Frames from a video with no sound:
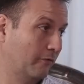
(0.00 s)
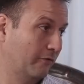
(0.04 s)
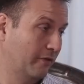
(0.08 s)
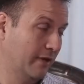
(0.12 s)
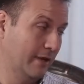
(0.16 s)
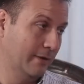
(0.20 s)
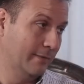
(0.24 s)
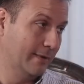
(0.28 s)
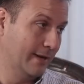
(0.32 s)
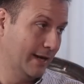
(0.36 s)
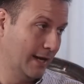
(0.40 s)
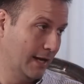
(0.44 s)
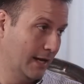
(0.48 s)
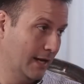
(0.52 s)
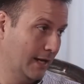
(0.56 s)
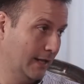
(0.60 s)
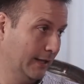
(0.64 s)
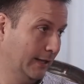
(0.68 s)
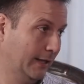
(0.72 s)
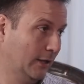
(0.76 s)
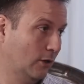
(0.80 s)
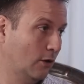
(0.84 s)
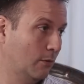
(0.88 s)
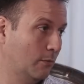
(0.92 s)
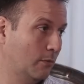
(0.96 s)
fibra
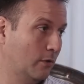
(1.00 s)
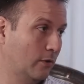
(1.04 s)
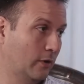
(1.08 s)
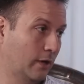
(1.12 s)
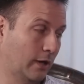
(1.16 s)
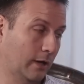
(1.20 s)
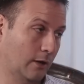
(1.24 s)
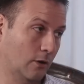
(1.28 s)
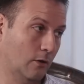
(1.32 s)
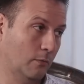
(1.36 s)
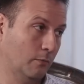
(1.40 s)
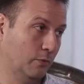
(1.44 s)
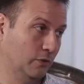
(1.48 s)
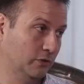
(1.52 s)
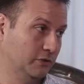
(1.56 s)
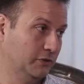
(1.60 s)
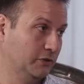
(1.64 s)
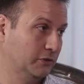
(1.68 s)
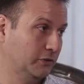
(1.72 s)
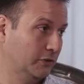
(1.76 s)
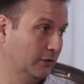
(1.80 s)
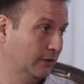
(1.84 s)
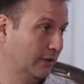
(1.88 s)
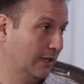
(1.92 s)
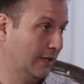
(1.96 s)
y como
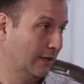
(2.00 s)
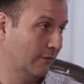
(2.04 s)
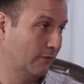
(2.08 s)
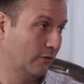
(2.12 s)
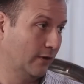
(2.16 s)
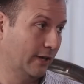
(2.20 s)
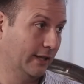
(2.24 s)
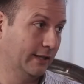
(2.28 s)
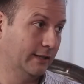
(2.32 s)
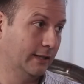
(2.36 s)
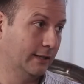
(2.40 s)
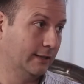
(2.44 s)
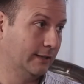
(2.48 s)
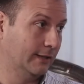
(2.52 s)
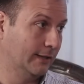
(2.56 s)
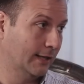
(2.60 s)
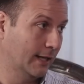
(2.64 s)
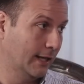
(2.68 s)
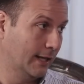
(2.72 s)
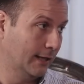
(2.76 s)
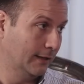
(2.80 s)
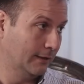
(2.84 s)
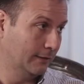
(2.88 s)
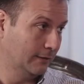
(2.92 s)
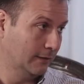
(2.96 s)
recomposición de la flora
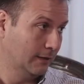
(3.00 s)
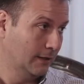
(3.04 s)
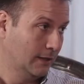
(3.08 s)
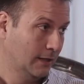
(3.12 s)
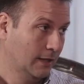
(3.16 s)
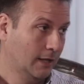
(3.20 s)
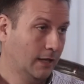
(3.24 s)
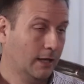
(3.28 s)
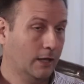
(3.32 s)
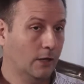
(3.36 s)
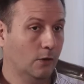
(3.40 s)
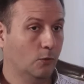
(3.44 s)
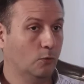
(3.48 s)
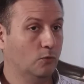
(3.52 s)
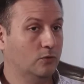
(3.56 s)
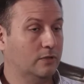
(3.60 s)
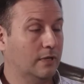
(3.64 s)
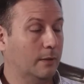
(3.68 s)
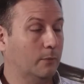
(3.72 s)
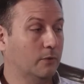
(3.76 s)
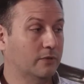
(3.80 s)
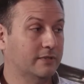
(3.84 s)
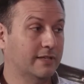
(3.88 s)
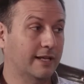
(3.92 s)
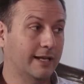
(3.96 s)
intestinal.
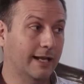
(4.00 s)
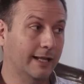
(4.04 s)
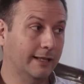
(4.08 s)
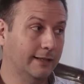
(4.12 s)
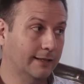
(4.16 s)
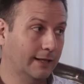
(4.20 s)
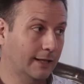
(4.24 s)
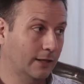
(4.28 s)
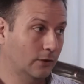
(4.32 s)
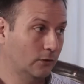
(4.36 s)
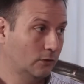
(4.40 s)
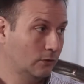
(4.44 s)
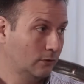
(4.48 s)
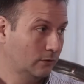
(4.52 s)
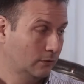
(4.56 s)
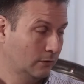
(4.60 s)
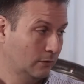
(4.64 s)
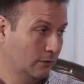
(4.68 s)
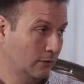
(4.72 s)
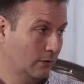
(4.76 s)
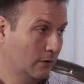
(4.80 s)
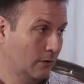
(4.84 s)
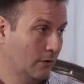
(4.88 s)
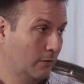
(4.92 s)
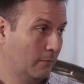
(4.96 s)
Usamos arándano
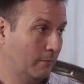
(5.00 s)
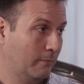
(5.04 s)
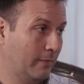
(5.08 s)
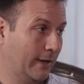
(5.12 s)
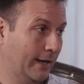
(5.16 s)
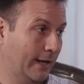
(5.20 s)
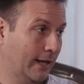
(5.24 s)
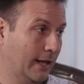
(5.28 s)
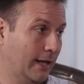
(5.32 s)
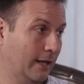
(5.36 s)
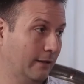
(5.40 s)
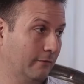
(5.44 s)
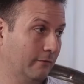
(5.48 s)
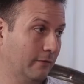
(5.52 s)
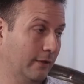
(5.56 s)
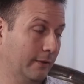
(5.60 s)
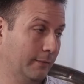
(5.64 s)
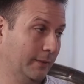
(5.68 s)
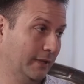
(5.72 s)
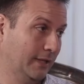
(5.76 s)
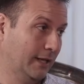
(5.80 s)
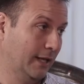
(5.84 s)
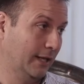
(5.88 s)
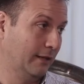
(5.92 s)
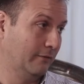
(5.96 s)
para
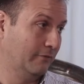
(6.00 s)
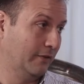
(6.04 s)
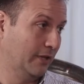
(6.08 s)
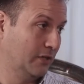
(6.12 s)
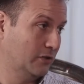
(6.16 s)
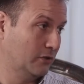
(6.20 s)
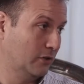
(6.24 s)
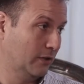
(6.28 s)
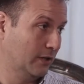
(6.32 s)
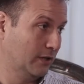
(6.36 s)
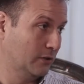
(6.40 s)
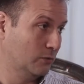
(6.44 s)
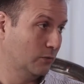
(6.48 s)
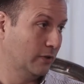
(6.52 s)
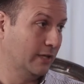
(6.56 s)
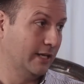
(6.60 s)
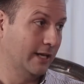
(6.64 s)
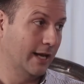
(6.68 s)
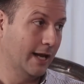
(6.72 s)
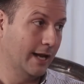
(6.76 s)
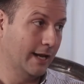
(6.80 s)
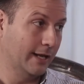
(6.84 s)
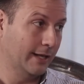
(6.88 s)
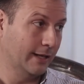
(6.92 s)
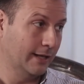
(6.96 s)
evitar infecciones
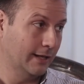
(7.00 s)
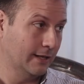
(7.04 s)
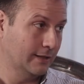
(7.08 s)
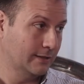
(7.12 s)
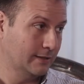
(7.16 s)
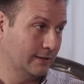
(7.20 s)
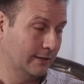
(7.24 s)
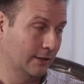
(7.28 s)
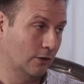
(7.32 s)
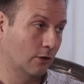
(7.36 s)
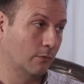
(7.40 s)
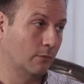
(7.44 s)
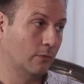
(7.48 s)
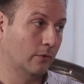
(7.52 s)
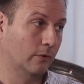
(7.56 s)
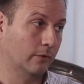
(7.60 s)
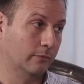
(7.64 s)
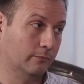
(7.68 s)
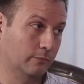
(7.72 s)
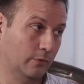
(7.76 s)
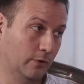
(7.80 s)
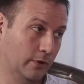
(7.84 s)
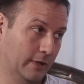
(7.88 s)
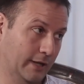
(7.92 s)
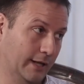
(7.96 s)
urinarias y como
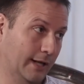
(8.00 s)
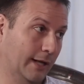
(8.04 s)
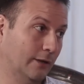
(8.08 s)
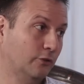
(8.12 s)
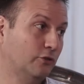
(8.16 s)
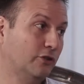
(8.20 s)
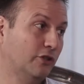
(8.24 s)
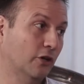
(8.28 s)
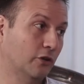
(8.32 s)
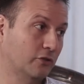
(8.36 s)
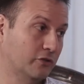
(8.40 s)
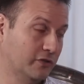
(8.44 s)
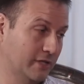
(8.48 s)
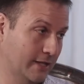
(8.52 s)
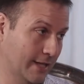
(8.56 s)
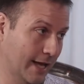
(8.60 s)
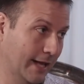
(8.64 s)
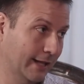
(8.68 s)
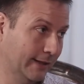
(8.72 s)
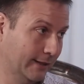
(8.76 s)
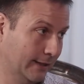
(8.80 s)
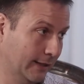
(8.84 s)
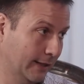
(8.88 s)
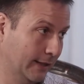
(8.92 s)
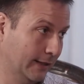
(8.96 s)
poder
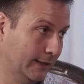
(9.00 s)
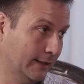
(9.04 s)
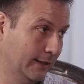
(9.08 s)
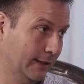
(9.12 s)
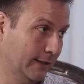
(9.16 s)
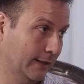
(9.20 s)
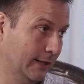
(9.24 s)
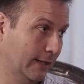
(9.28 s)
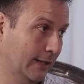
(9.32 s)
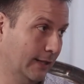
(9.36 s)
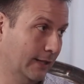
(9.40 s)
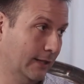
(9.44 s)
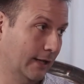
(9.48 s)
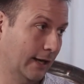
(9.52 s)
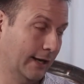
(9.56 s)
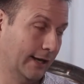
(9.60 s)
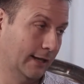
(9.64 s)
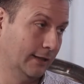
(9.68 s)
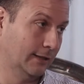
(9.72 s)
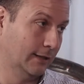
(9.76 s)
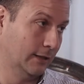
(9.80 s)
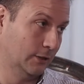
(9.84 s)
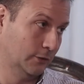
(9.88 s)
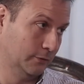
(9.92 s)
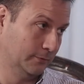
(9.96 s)
antioxidante que tiene el
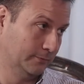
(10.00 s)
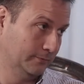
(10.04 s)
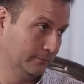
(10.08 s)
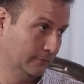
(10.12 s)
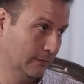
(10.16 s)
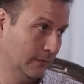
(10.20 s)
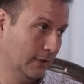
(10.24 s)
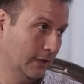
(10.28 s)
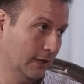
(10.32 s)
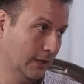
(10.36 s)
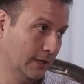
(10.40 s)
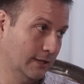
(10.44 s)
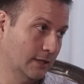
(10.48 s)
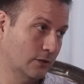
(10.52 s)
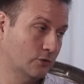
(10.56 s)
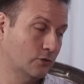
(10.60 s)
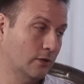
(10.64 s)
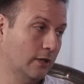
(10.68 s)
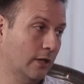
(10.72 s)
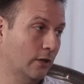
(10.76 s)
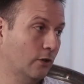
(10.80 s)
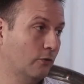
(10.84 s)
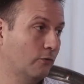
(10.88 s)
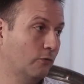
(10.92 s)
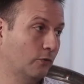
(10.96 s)
arándano. Esas son
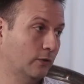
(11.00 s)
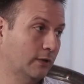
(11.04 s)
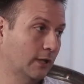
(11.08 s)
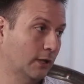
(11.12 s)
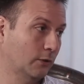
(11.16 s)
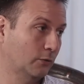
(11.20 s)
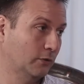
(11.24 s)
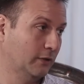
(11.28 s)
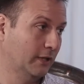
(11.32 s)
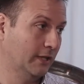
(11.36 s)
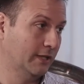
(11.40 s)
las dos frutas que